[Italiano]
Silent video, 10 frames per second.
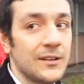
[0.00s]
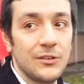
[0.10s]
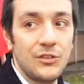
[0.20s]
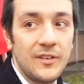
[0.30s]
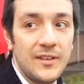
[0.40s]

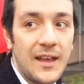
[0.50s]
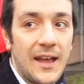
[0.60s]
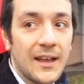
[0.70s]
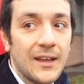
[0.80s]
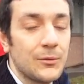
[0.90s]
ci sia
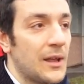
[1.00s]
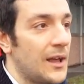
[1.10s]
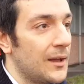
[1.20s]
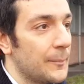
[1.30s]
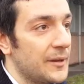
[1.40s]
anche
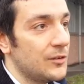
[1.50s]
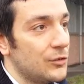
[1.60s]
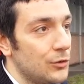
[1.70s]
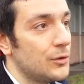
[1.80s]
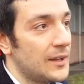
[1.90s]
una
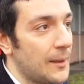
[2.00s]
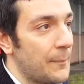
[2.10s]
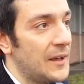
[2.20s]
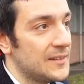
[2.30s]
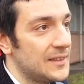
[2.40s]
pressione da
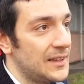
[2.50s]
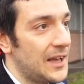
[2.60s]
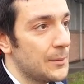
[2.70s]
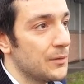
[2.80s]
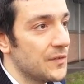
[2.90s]
parte della
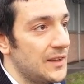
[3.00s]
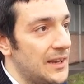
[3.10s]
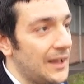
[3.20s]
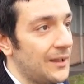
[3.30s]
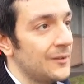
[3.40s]

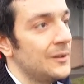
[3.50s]
capofila